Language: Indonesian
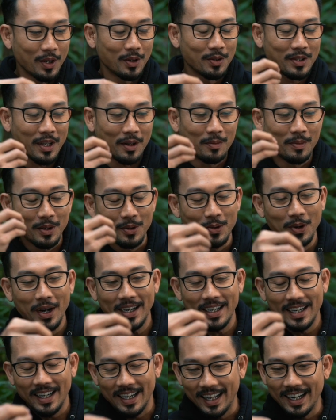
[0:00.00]
poin utama gue
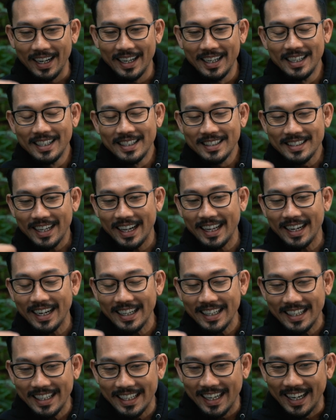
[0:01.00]
adalah
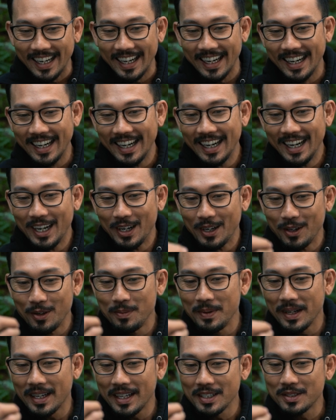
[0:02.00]
sekarang nih, ya, lu
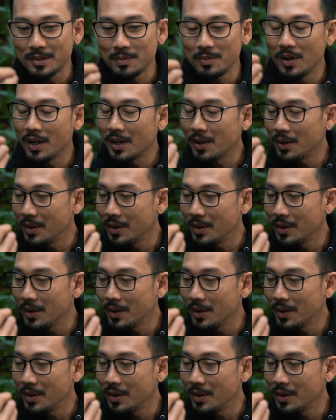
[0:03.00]
bikin sebuah